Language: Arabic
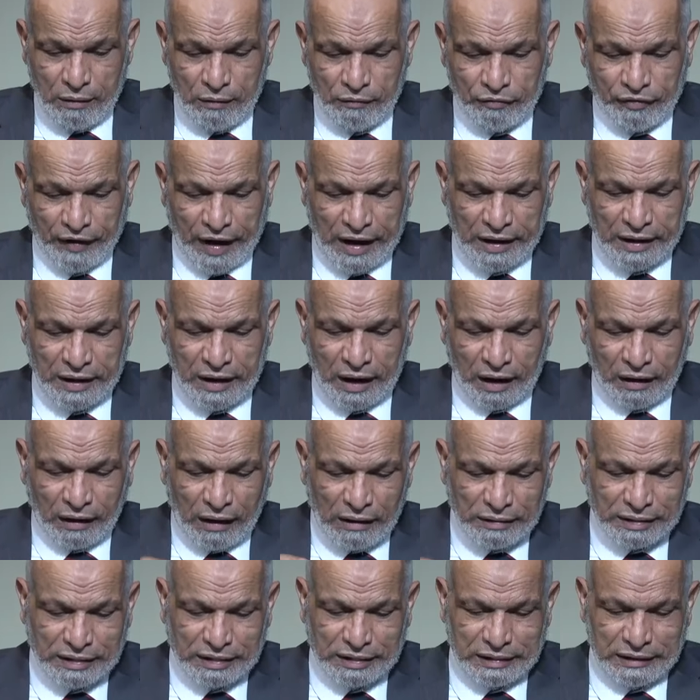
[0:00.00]
فان
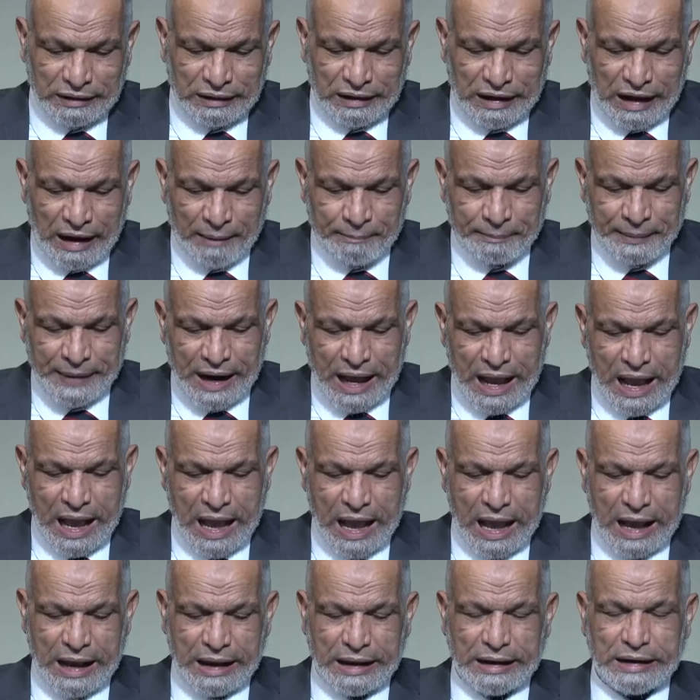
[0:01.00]
قتل
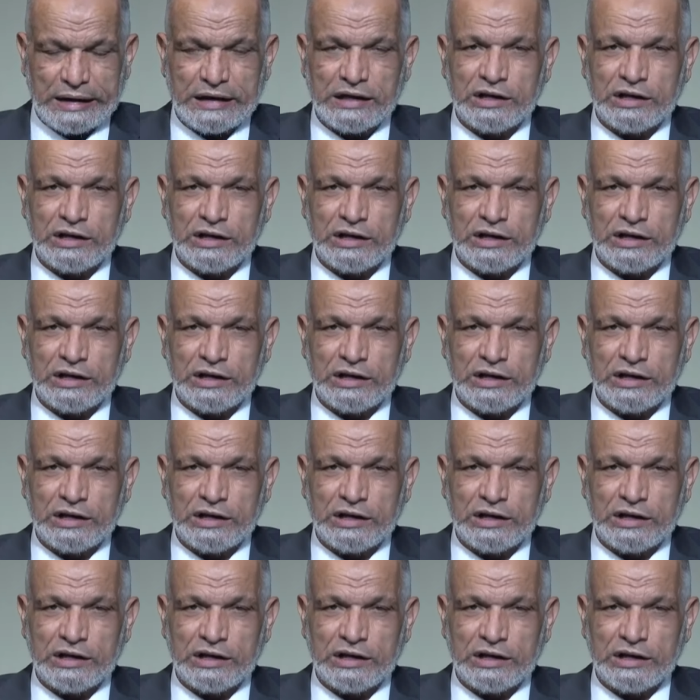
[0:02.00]
الابناء